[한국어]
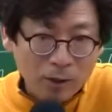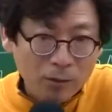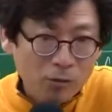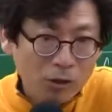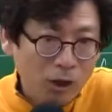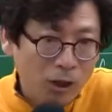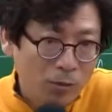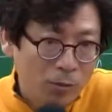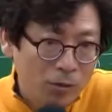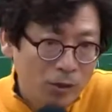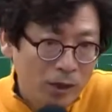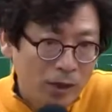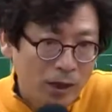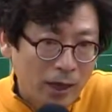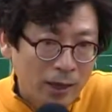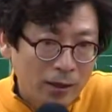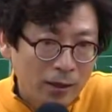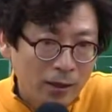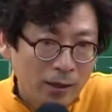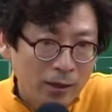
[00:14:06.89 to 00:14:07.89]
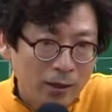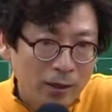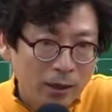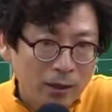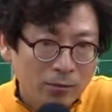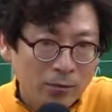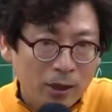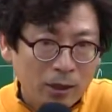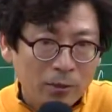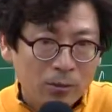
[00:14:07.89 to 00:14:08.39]
그럼 처분 제한
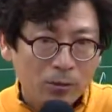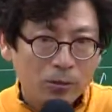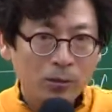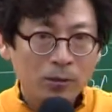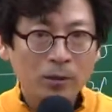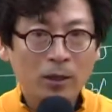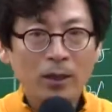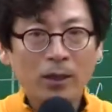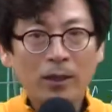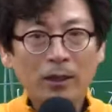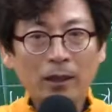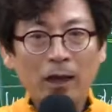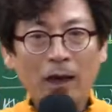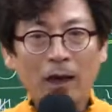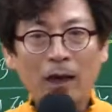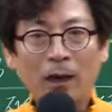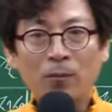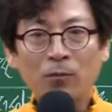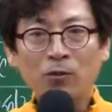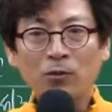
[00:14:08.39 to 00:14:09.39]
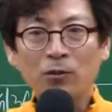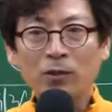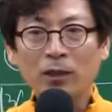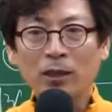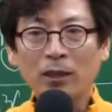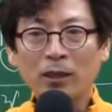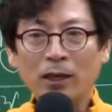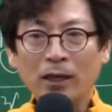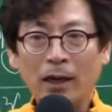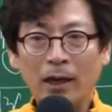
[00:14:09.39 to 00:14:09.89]
등기라는 말이 보통 가압류
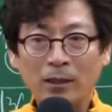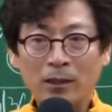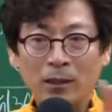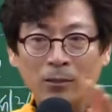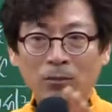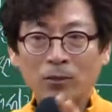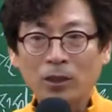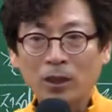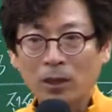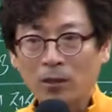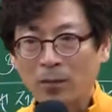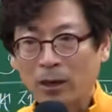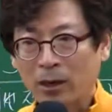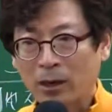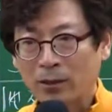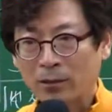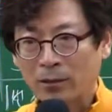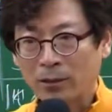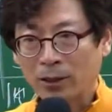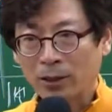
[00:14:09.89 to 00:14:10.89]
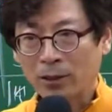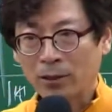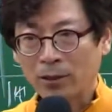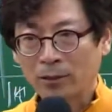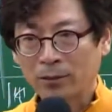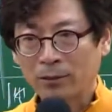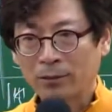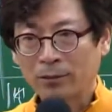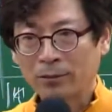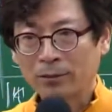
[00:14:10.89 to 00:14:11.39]
등기나 가처분 등기를 말하는
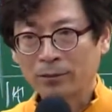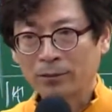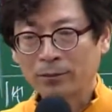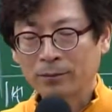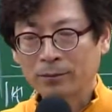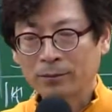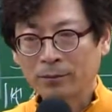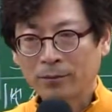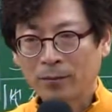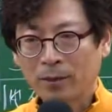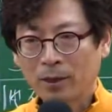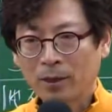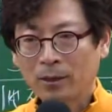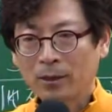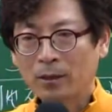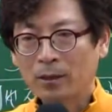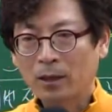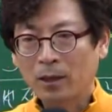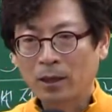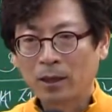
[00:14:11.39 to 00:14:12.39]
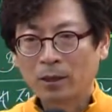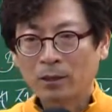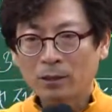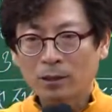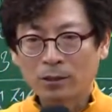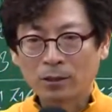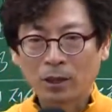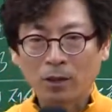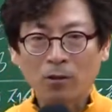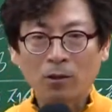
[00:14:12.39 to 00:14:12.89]
거예요. 그러니까
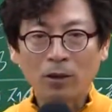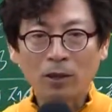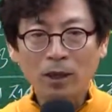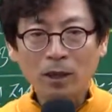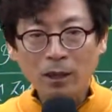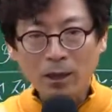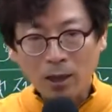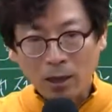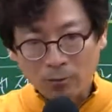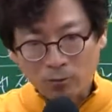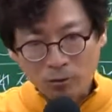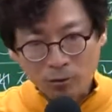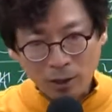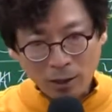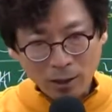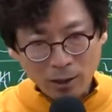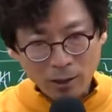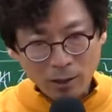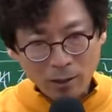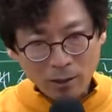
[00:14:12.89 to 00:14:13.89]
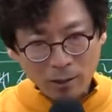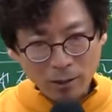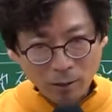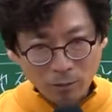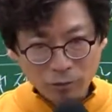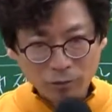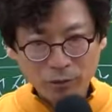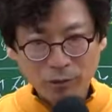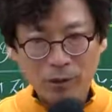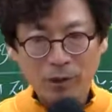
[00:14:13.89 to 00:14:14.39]
전세권에 대한 가압류다.
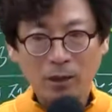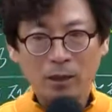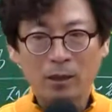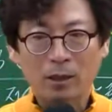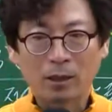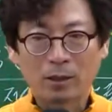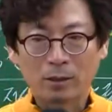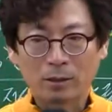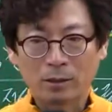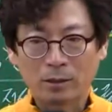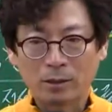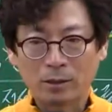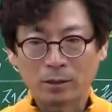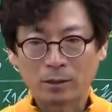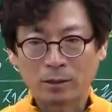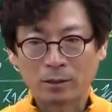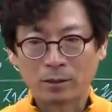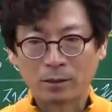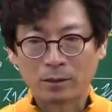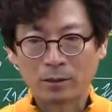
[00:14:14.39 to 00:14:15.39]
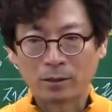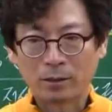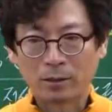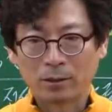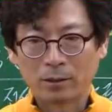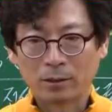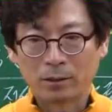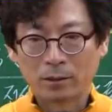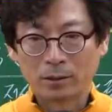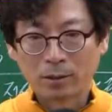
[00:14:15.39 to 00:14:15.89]
그러니까 부기등기 한다라는 거지.
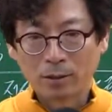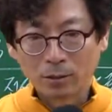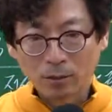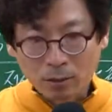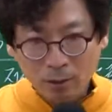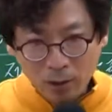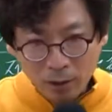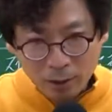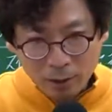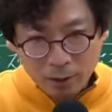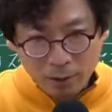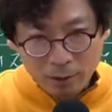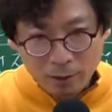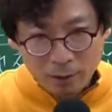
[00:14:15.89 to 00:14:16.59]
오케이?